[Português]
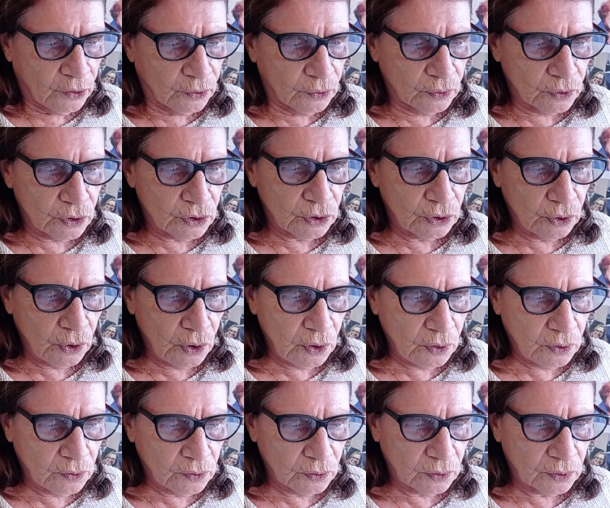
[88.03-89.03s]
No
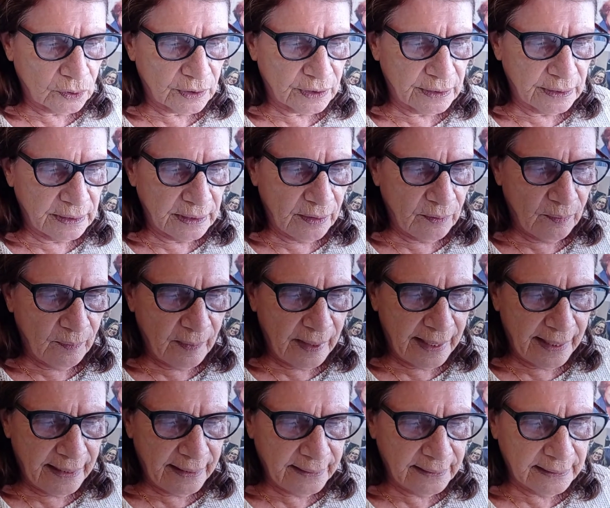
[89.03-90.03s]
jogo que
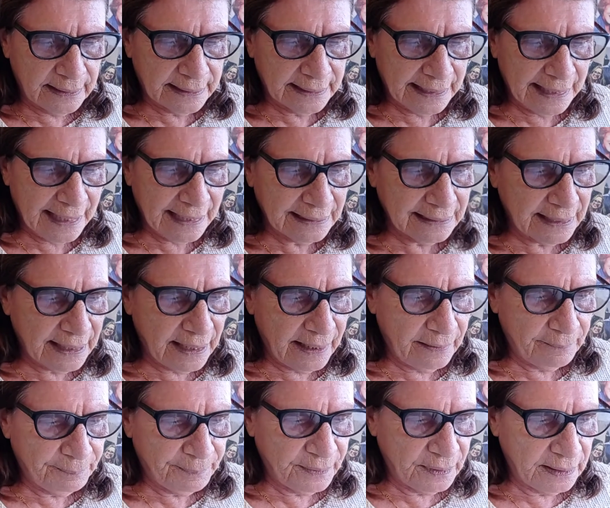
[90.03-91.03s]
não há
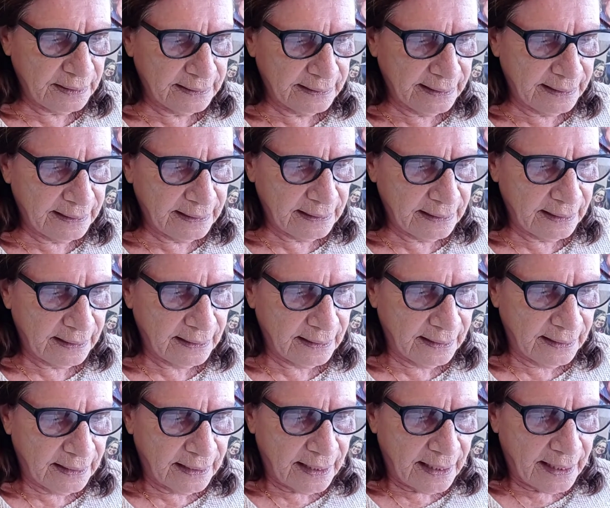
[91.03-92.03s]
nada a perder,
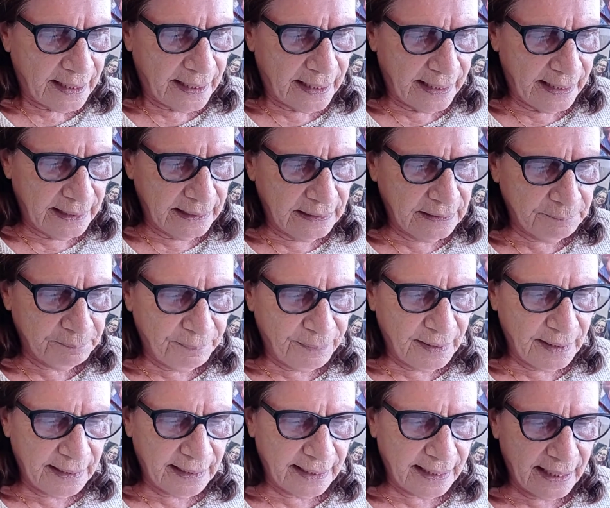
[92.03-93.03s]
é
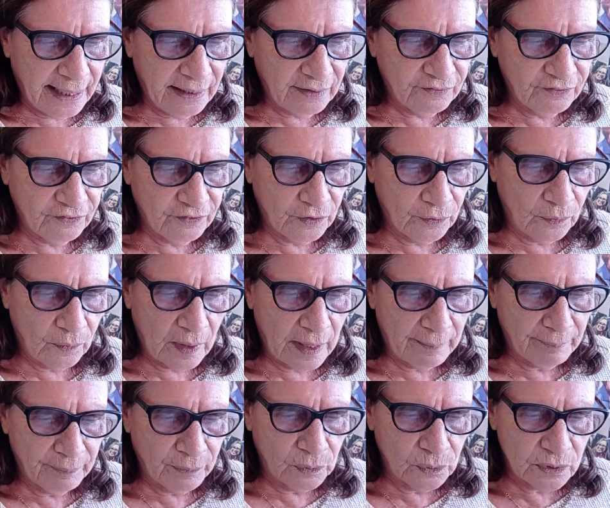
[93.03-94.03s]
implacável
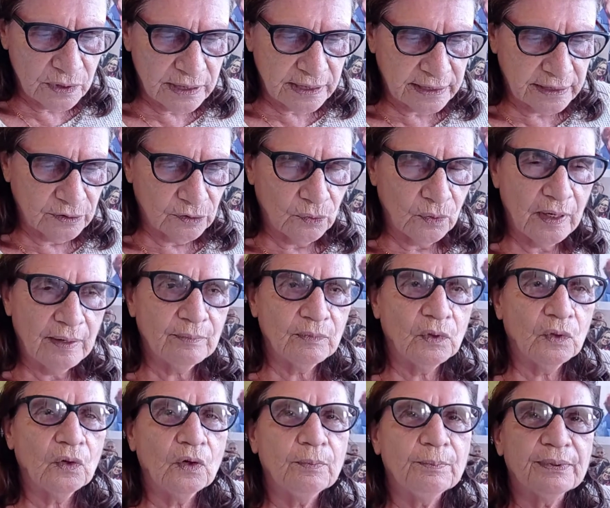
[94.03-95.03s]
a busca do
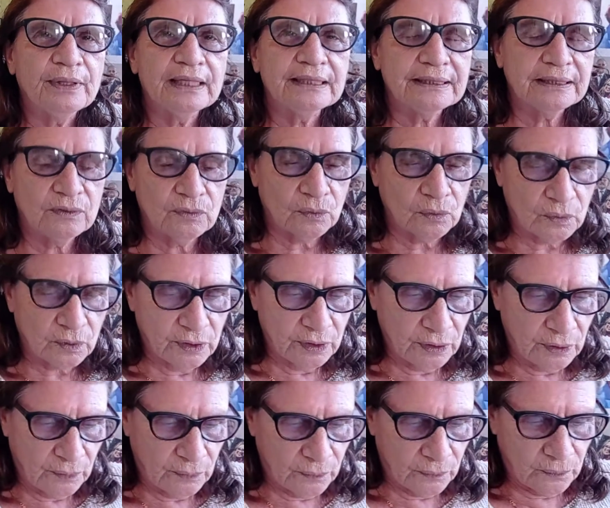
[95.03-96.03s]
amor
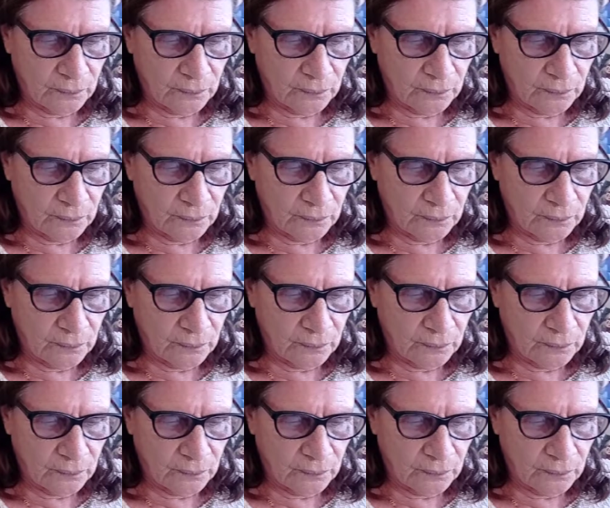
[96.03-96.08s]
platônico.